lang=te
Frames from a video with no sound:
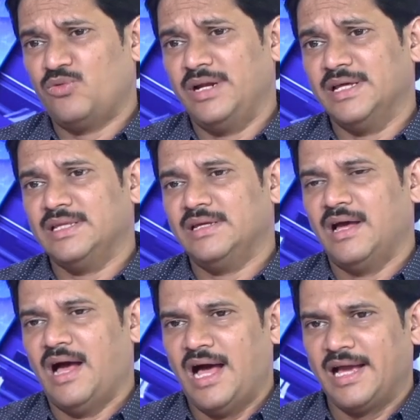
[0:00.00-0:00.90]
ఉండేది
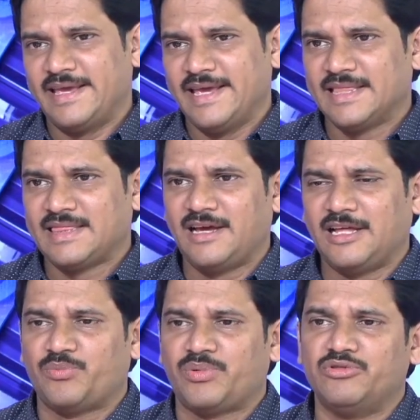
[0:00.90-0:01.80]
ఆ గీత
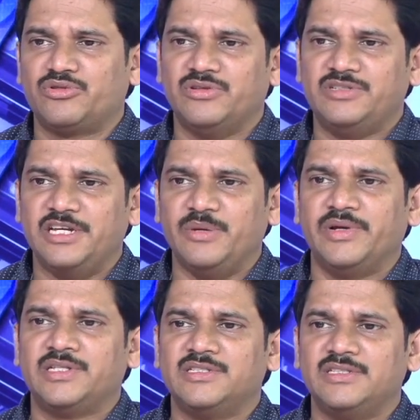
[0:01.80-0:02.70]
గత ప్రభుత్వం
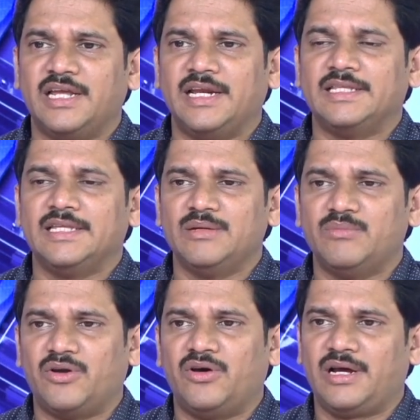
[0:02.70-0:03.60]
చెరిపేసింది అనేది
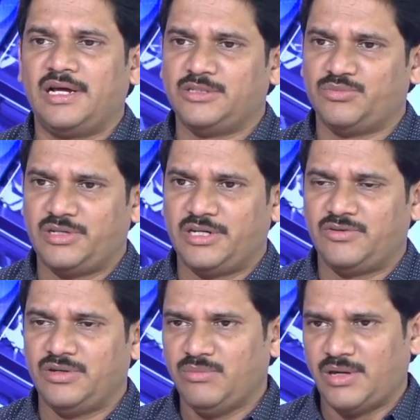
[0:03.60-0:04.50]
మనోహర్ గారు
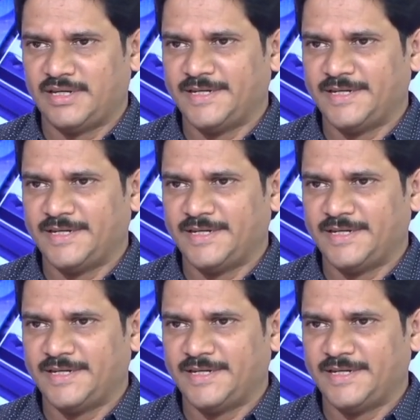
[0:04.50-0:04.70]
చెప్తున్నటువంటి మాట